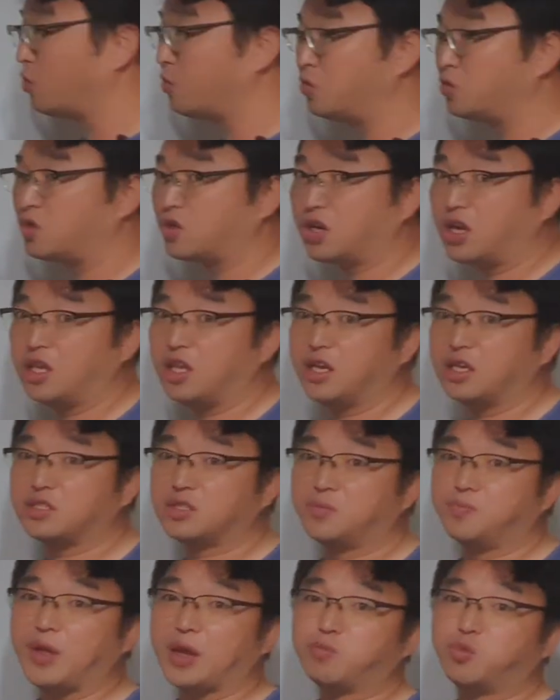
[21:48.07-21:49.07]
5분 동안
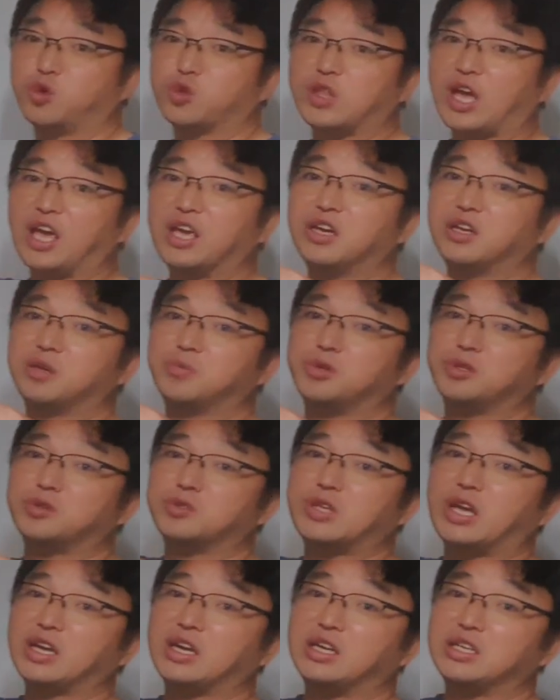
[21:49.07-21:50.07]
해서
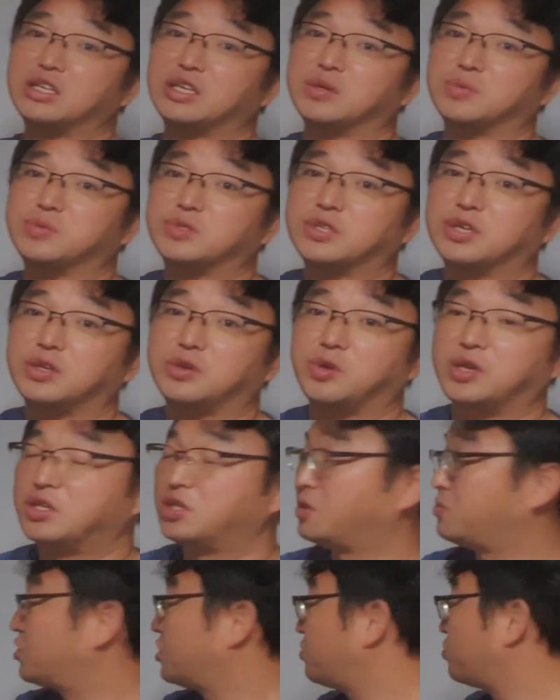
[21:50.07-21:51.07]
100%다이어업을도 상관이 없어요.
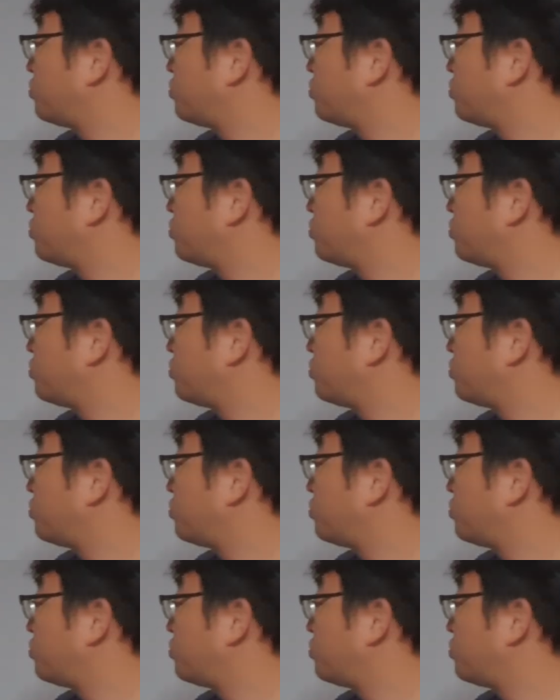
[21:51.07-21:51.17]
왜냐하면